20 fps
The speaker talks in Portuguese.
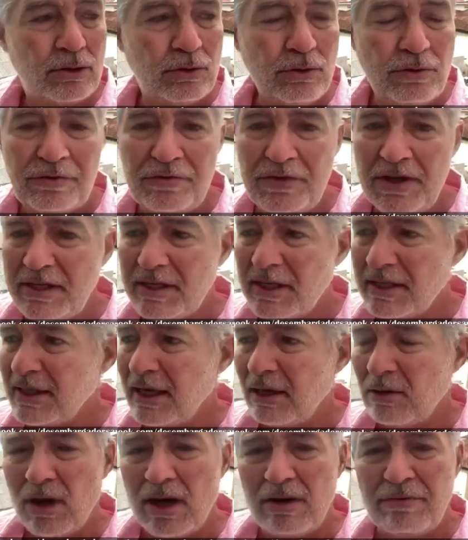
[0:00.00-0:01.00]
Surfistas
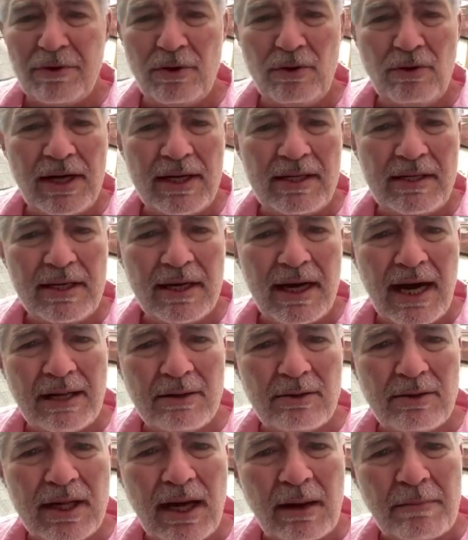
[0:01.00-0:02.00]
agora foram
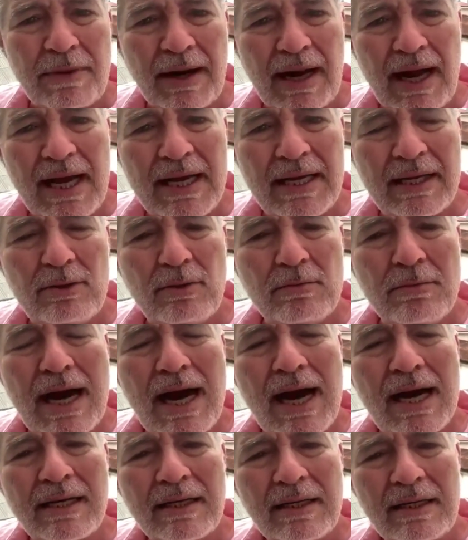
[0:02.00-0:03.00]
retirados da praia, do
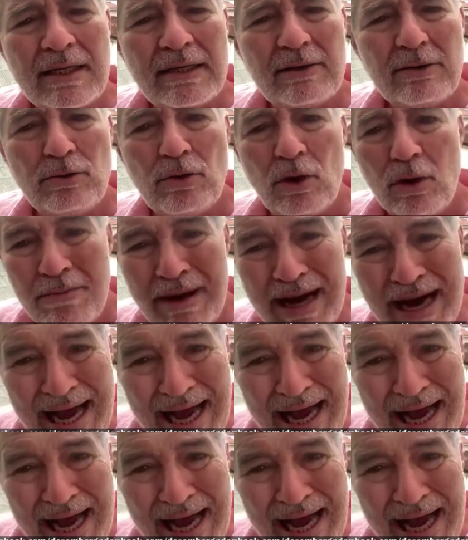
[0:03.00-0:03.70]
mar, do